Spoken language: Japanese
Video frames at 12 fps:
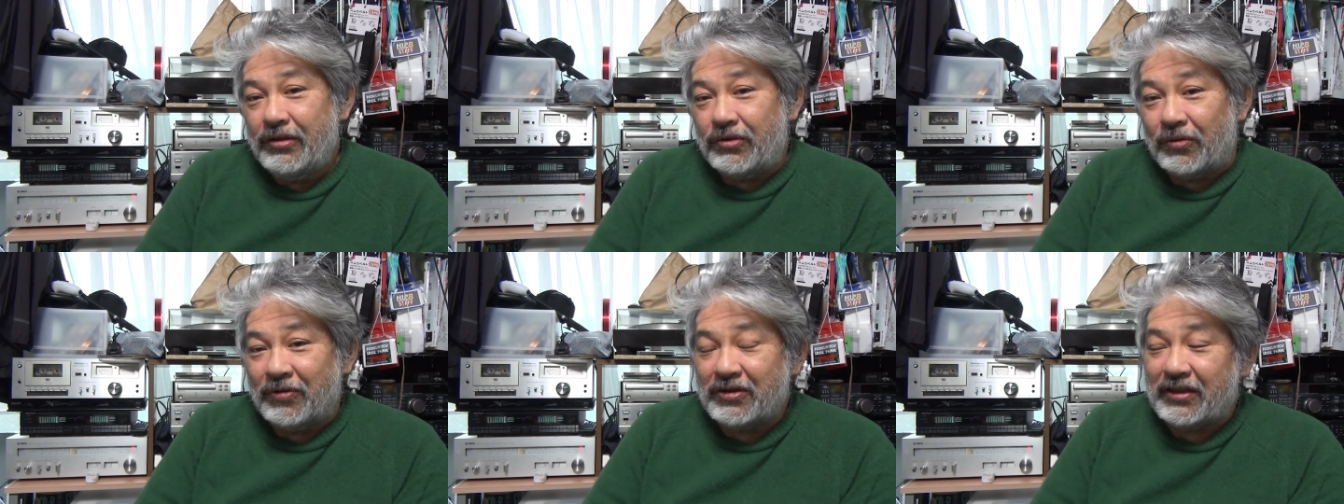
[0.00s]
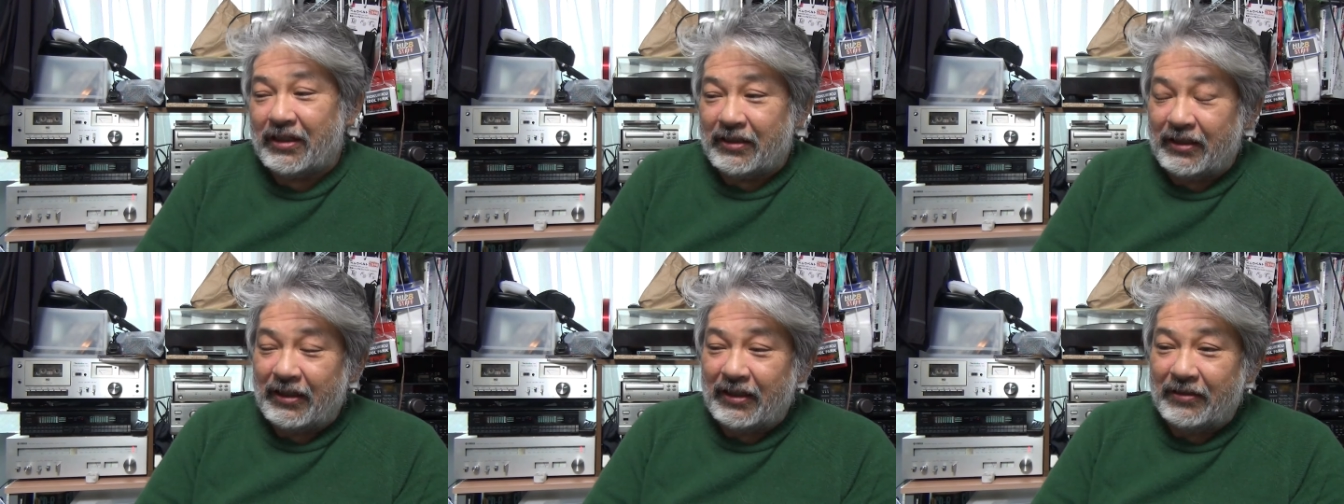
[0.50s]
と思ったん
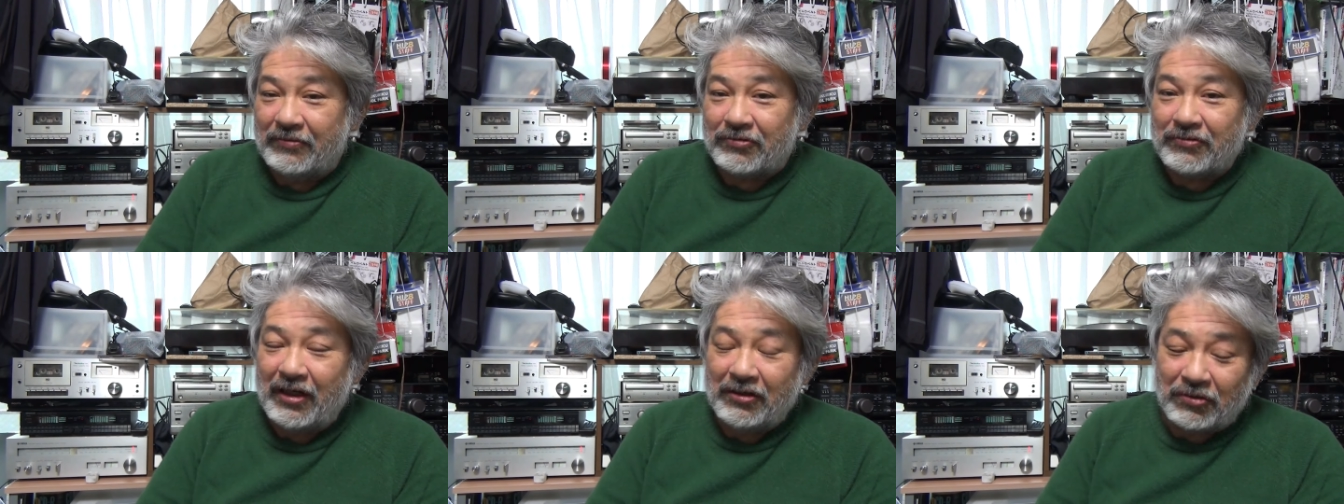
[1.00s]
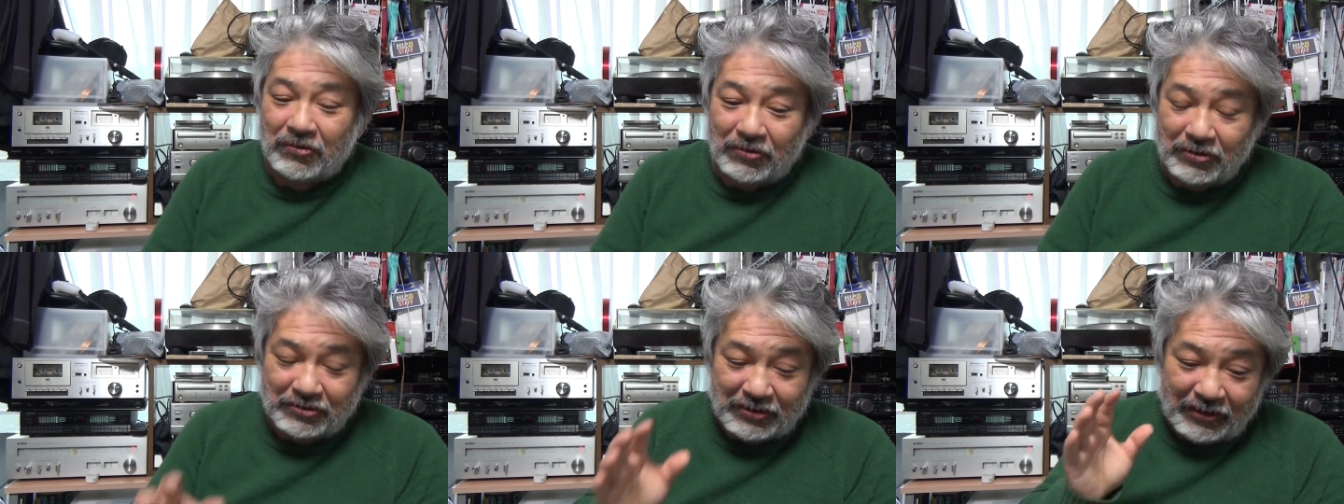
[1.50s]
で僕はあのこ
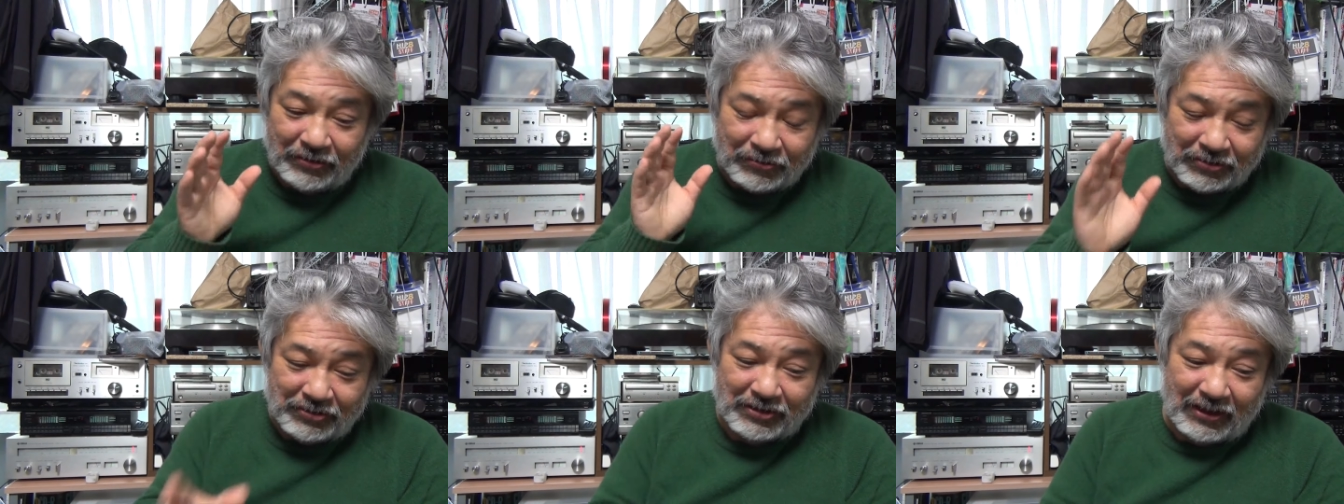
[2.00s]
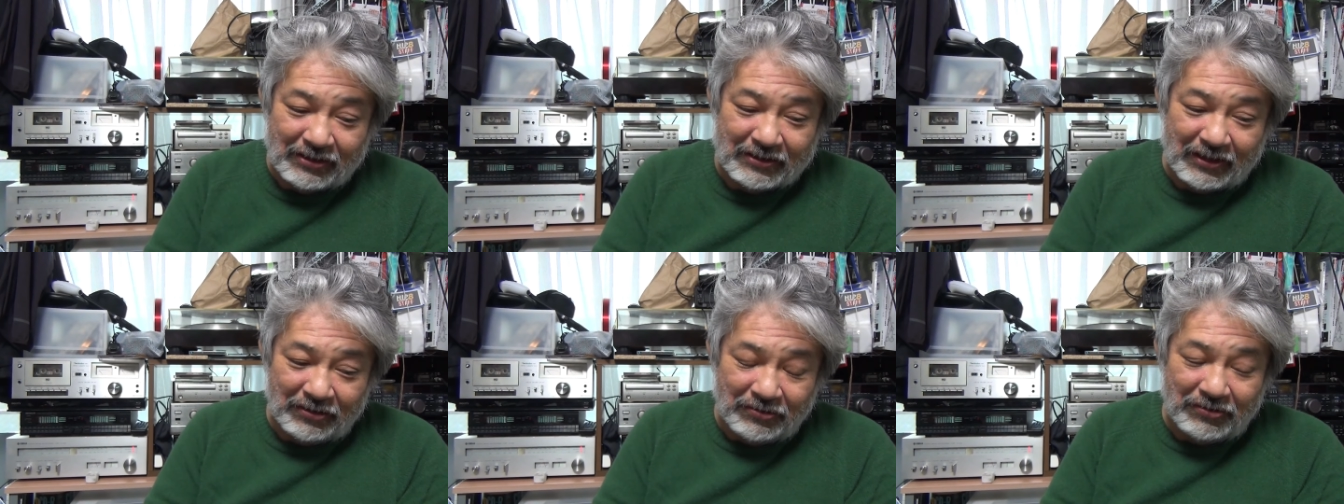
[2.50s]
ういうね63
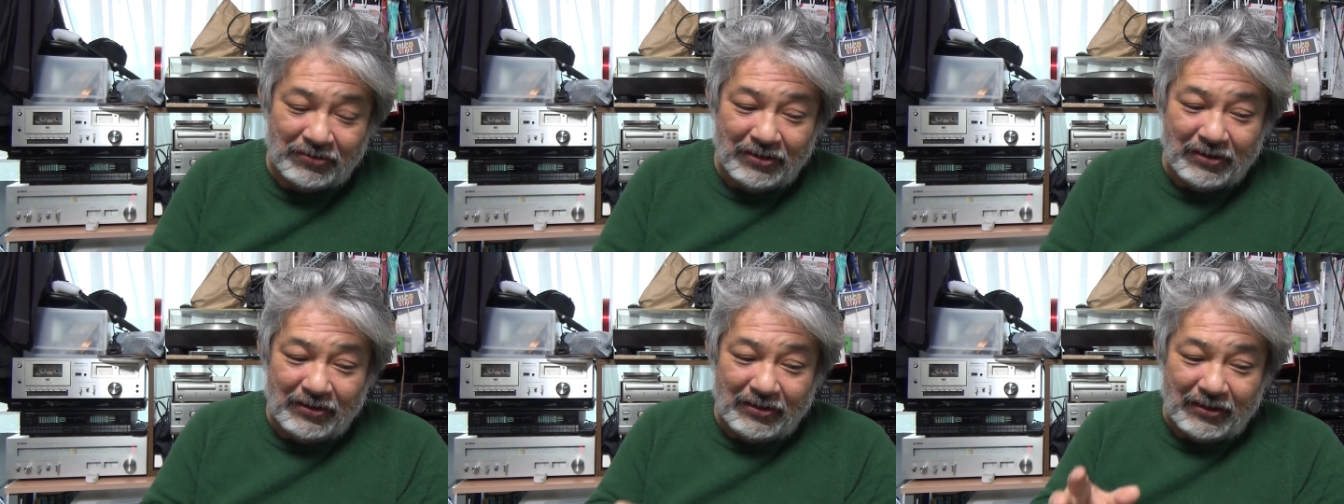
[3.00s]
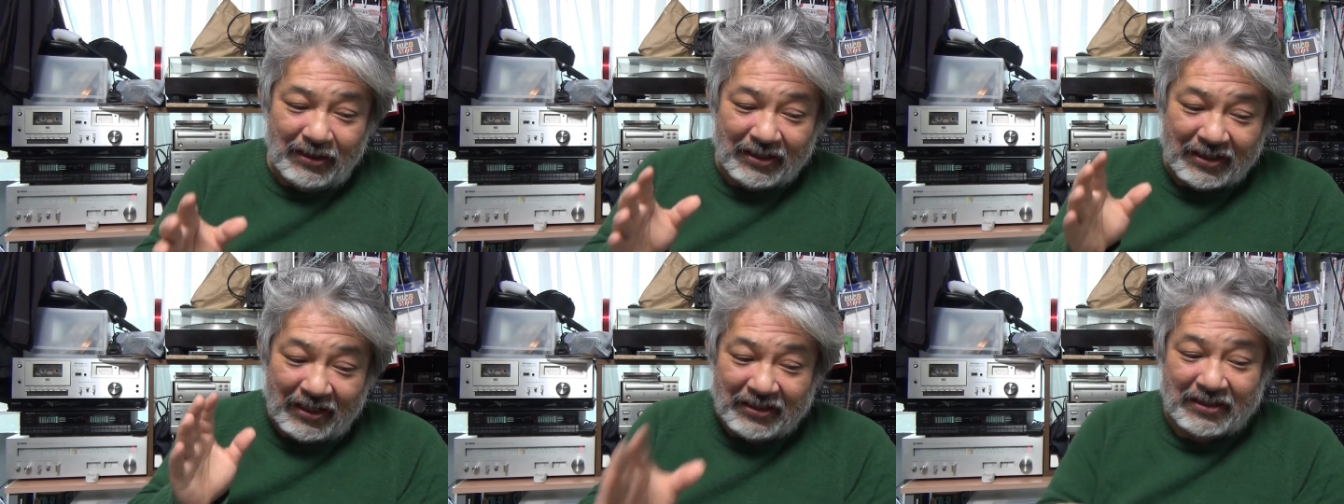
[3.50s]
歳の、え
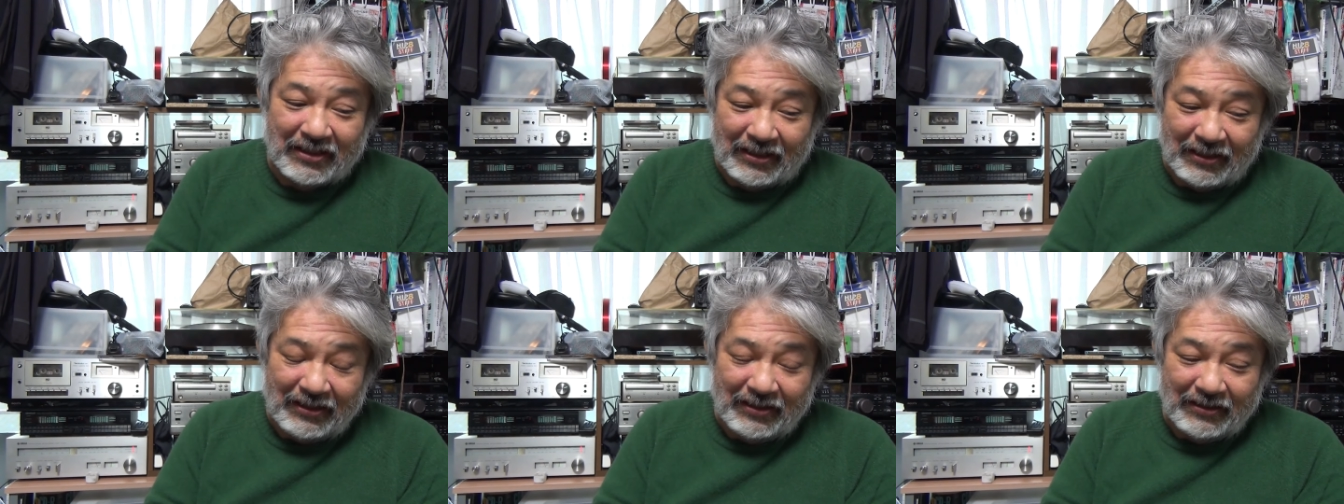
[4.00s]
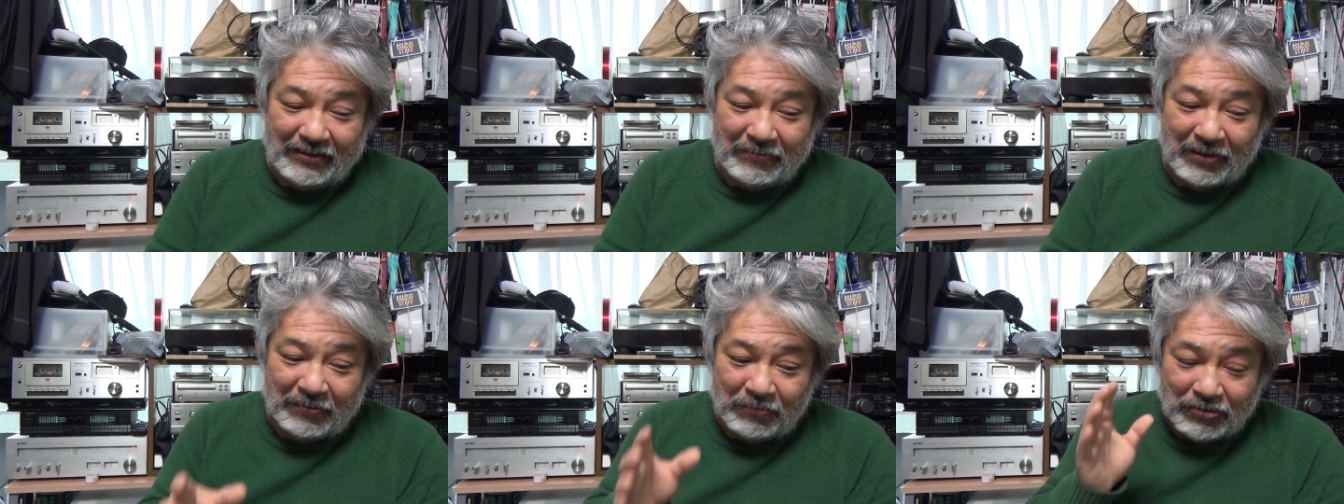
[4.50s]
元気なね、
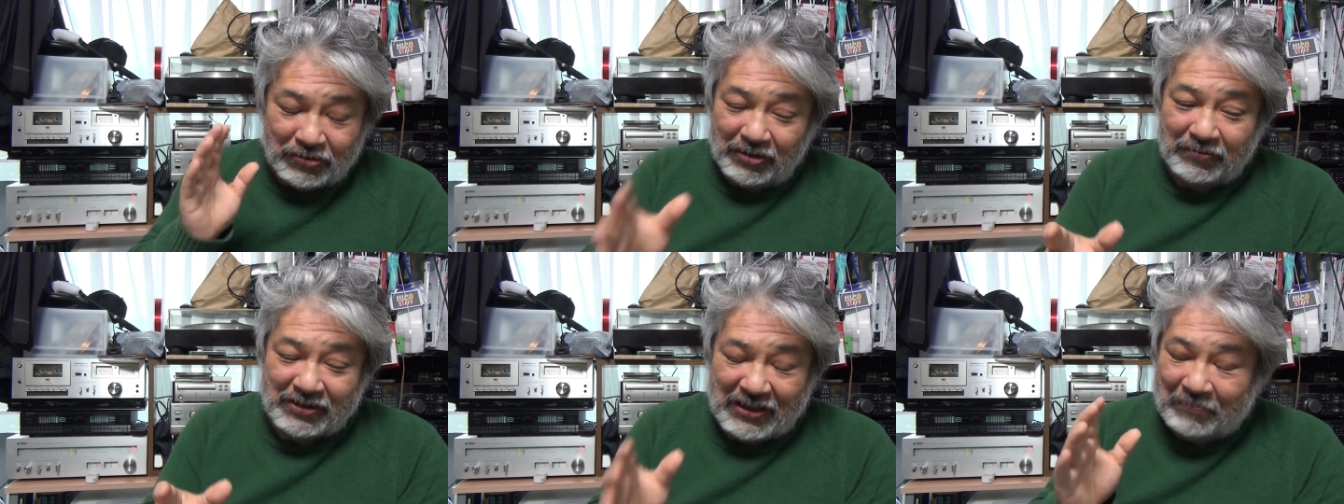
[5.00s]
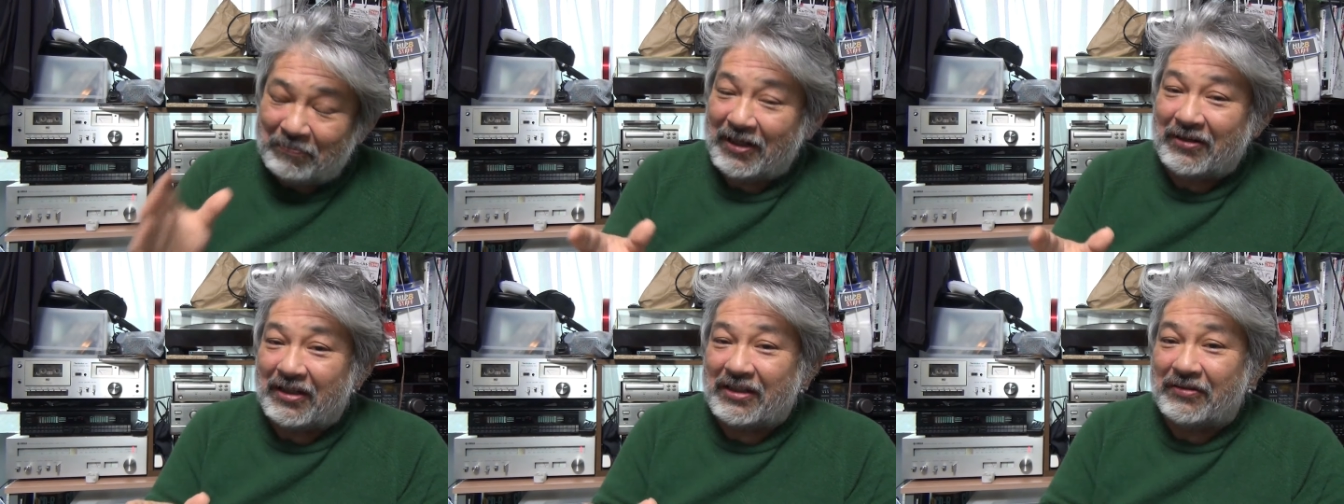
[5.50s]
まあ、僕よりも先輩
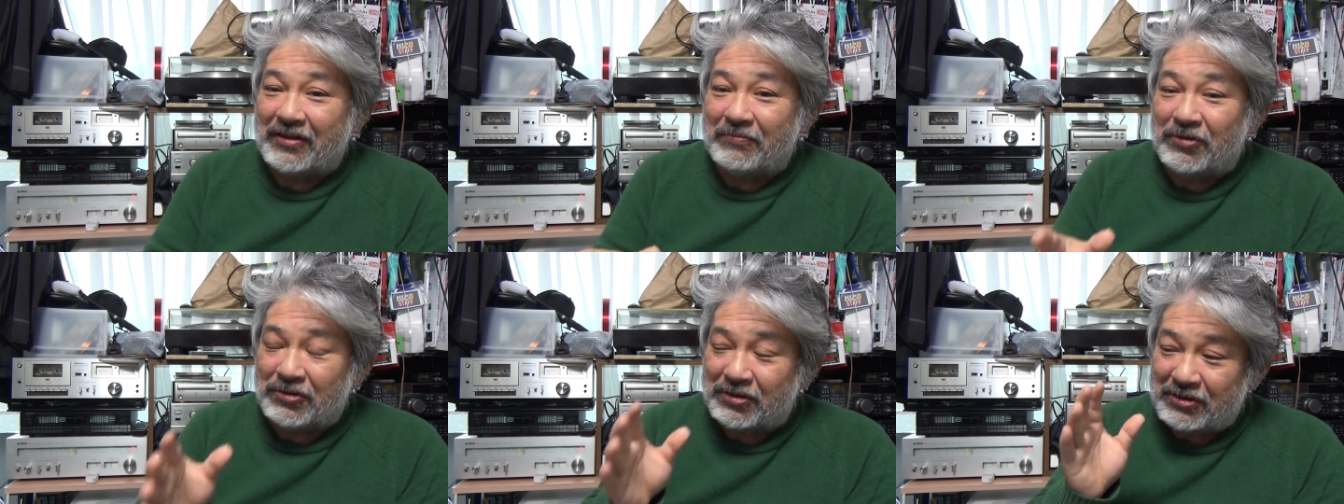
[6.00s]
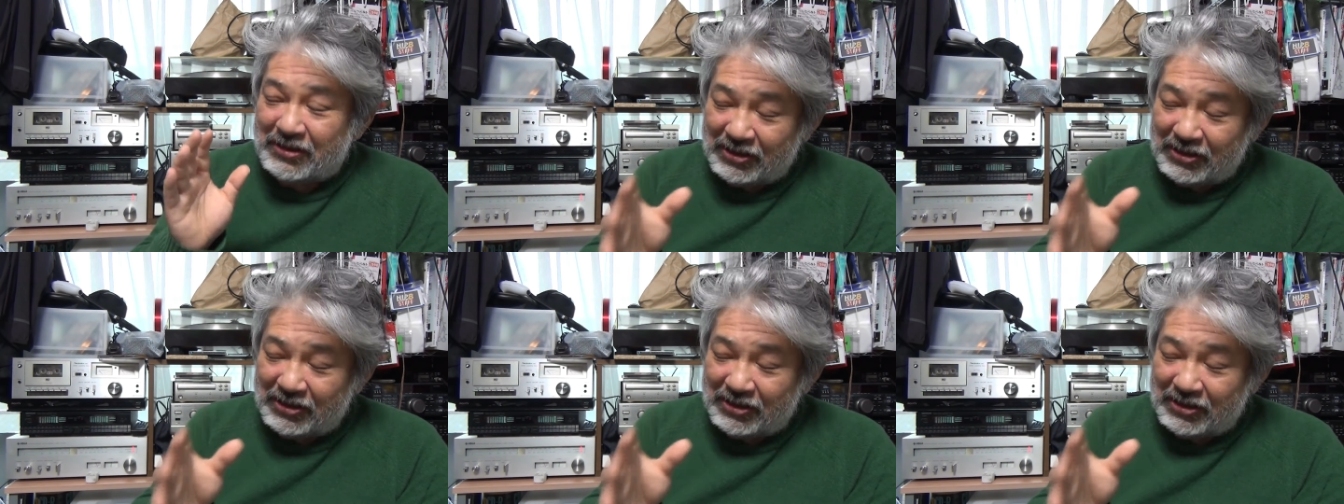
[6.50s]
の方はねもう是